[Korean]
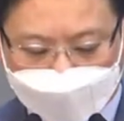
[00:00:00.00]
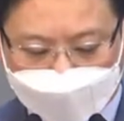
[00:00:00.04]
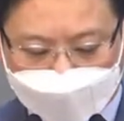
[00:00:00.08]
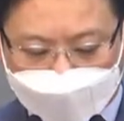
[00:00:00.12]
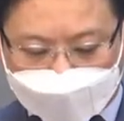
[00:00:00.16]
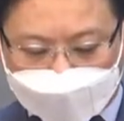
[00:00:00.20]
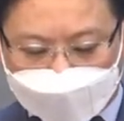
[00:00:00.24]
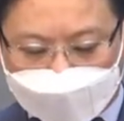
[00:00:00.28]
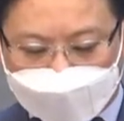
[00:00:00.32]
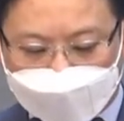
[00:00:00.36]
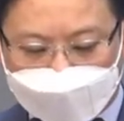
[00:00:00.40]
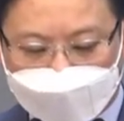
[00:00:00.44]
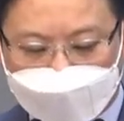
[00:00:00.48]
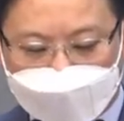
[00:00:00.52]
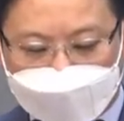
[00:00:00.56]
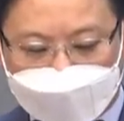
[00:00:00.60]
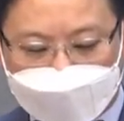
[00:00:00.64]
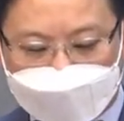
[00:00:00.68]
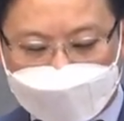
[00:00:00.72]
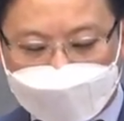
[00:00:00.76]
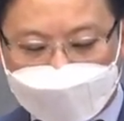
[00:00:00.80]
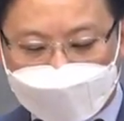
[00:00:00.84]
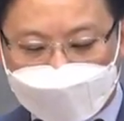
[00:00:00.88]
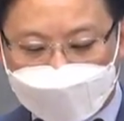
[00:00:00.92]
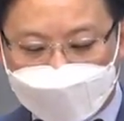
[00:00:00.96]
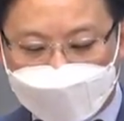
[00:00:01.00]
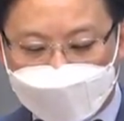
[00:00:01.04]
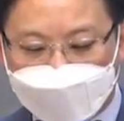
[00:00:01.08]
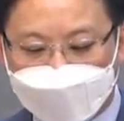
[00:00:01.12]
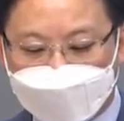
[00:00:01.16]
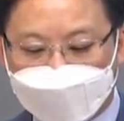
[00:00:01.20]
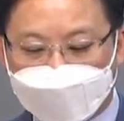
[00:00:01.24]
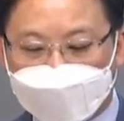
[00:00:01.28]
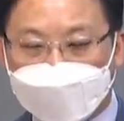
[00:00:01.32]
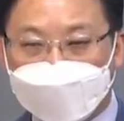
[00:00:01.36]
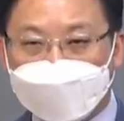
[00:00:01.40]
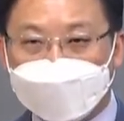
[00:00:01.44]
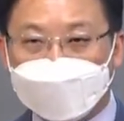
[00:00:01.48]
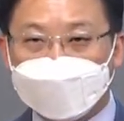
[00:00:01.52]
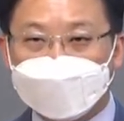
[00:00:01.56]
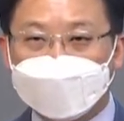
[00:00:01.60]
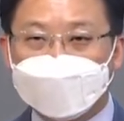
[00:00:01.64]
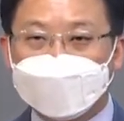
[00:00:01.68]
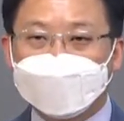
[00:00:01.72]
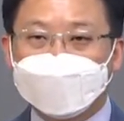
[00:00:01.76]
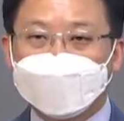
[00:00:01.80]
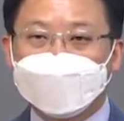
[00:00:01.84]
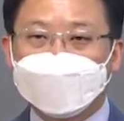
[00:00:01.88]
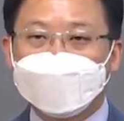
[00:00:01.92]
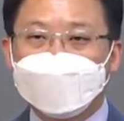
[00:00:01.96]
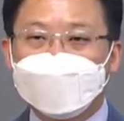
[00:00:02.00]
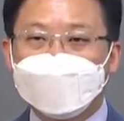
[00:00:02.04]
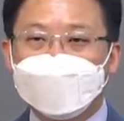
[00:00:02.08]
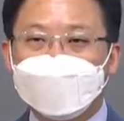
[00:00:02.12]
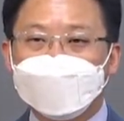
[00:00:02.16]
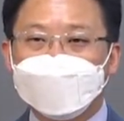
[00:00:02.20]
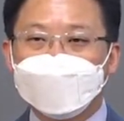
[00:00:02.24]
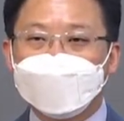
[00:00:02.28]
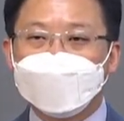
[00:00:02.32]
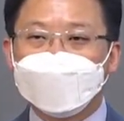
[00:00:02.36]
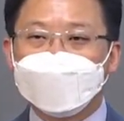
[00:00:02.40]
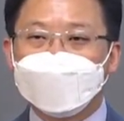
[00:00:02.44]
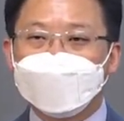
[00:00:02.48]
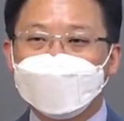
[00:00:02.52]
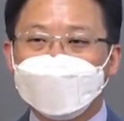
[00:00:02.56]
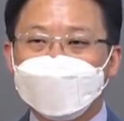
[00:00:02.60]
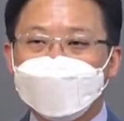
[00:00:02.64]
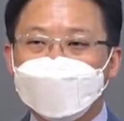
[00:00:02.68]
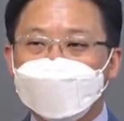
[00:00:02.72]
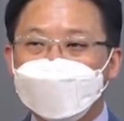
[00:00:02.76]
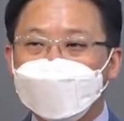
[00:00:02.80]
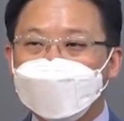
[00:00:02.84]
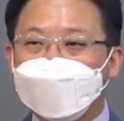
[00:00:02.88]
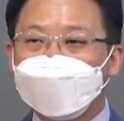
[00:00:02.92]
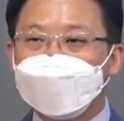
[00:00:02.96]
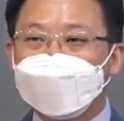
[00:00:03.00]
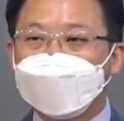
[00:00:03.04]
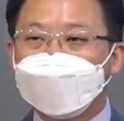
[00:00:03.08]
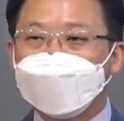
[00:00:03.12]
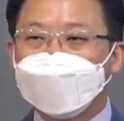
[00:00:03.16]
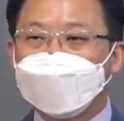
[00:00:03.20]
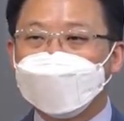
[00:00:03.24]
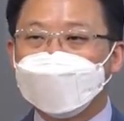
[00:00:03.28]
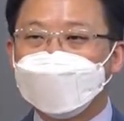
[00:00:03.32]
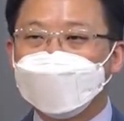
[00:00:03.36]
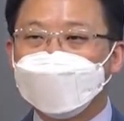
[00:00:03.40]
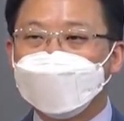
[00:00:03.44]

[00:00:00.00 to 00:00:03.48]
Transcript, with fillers: 오늘도 하나님께서 우리에게 생명을 풍성하게